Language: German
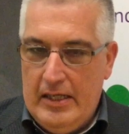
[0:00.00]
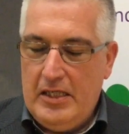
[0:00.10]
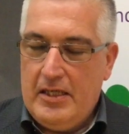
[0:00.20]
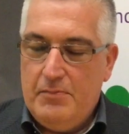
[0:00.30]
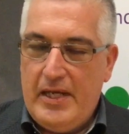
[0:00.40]

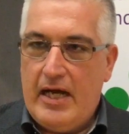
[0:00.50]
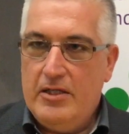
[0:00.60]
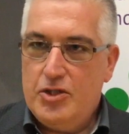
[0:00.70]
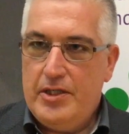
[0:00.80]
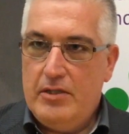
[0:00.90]
ich in meiner
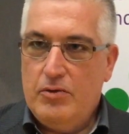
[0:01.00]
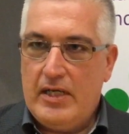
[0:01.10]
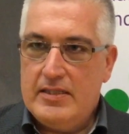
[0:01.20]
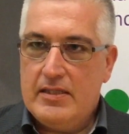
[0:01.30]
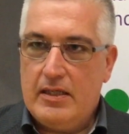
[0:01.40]
Einstellung
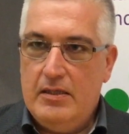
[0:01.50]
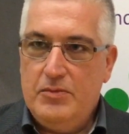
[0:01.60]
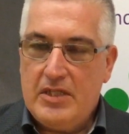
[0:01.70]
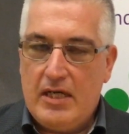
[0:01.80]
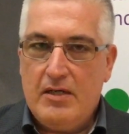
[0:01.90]
als
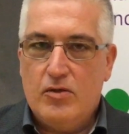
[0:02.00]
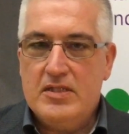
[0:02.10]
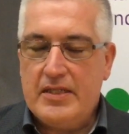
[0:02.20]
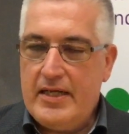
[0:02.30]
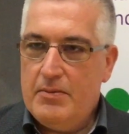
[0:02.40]
im
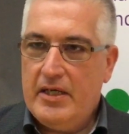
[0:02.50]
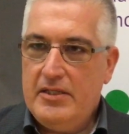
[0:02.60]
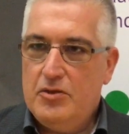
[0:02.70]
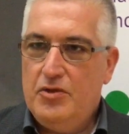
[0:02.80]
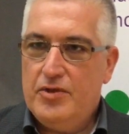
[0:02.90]

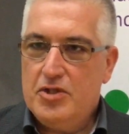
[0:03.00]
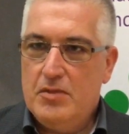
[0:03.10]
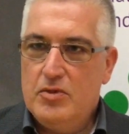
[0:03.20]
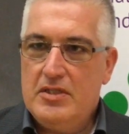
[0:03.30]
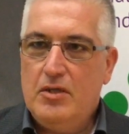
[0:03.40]
Krankenhausträgerbereich natürlich
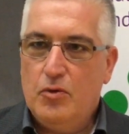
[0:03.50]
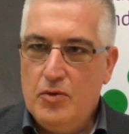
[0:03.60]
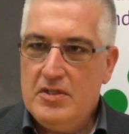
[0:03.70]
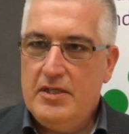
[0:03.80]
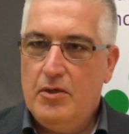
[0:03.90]
feststellen muss, je
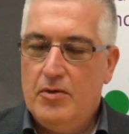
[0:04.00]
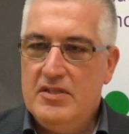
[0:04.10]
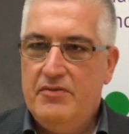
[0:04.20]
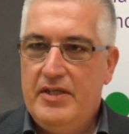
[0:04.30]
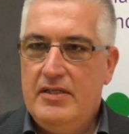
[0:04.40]
größer die
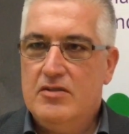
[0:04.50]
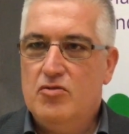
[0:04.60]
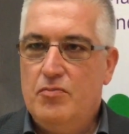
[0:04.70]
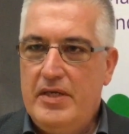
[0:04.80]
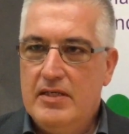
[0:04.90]
Häuser werden,
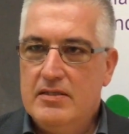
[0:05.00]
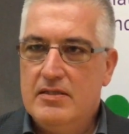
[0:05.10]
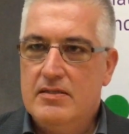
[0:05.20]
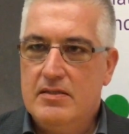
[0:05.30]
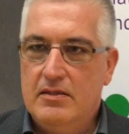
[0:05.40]
desto mehr
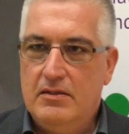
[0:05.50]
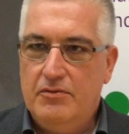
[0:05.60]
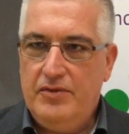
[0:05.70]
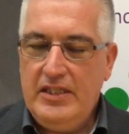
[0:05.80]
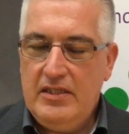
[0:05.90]
ist es äh,
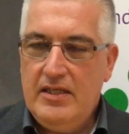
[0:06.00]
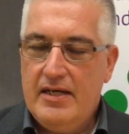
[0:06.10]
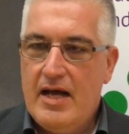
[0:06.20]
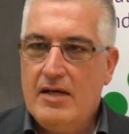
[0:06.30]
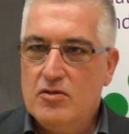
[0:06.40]

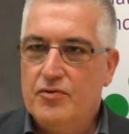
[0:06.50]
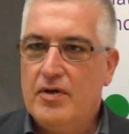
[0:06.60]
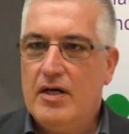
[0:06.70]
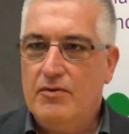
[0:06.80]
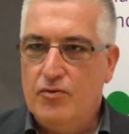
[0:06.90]
wichtiger
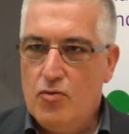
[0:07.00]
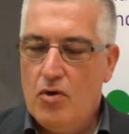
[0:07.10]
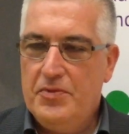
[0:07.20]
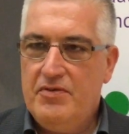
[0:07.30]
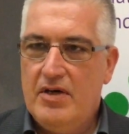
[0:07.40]
nachzufragen, wo
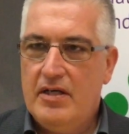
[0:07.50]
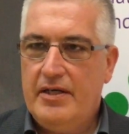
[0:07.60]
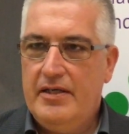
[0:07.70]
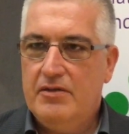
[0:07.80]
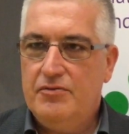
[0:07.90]
kommt die
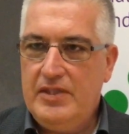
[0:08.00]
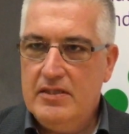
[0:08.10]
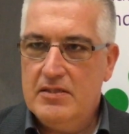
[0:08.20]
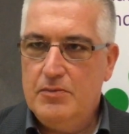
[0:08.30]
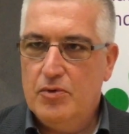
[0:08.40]
Ware her, wie
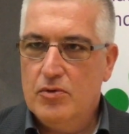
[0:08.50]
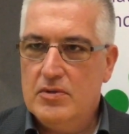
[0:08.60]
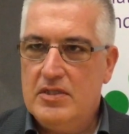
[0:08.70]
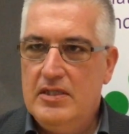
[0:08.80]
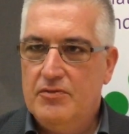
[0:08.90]
ist sie
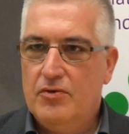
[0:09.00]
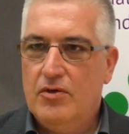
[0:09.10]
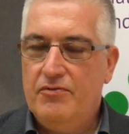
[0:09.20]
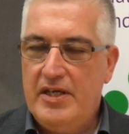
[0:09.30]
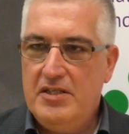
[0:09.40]
produziert
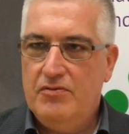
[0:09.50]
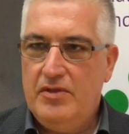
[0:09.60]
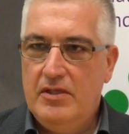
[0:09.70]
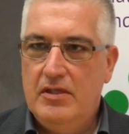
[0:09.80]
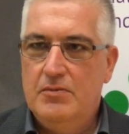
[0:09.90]
worden, welche
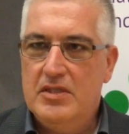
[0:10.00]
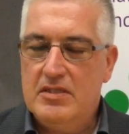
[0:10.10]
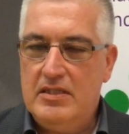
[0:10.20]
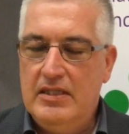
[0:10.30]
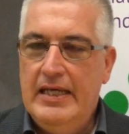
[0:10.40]
Wege nimmt
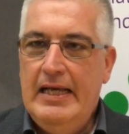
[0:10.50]
es sie.